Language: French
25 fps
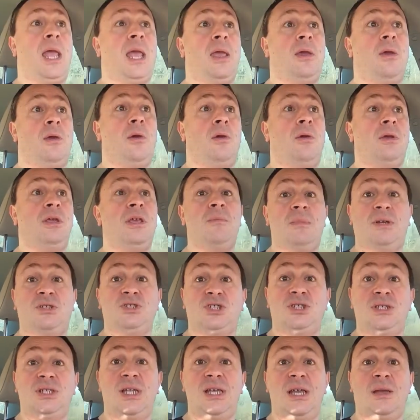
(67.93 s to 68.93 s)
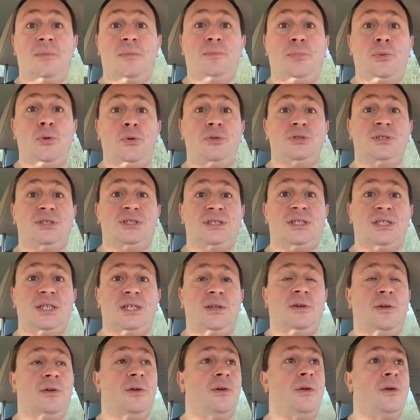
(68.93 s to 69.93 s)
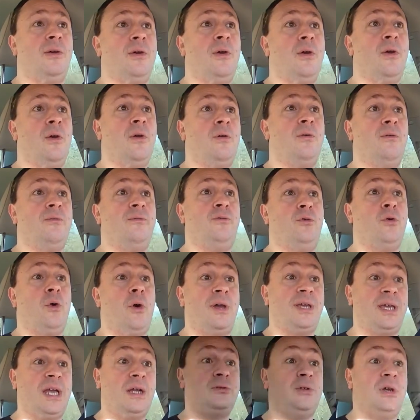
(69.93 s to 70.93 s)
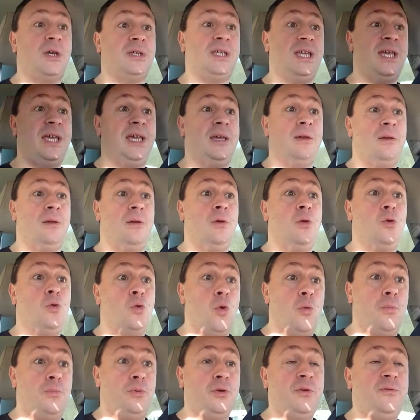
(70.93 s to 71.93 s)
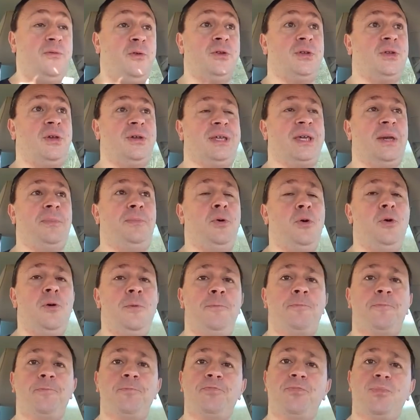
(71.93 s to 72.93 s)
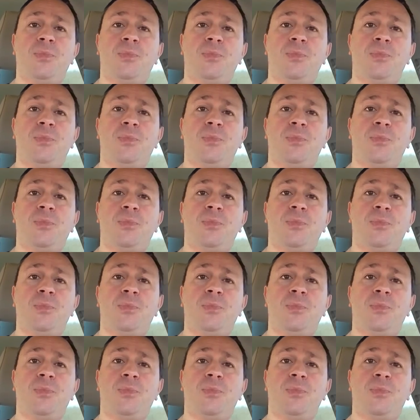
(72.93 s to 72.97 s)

et euh, imaginez un peu si euh, vous regarderiez euh, le bout de votre capot,